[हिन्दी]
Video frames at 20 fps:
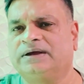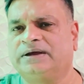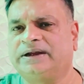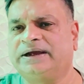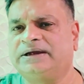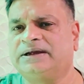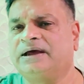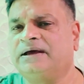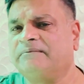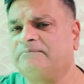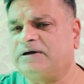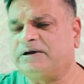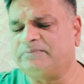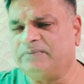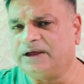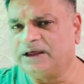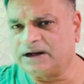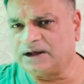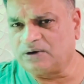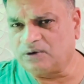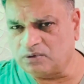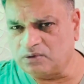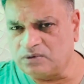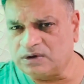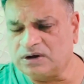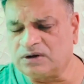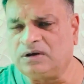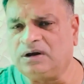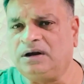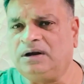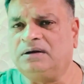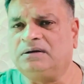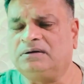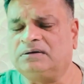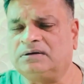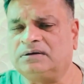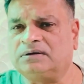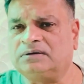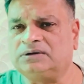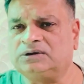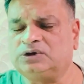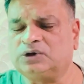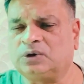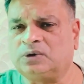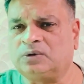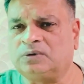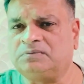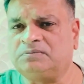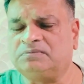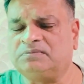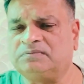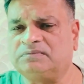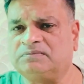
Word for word: राइट बट मेरा ओवरऑल uh, जो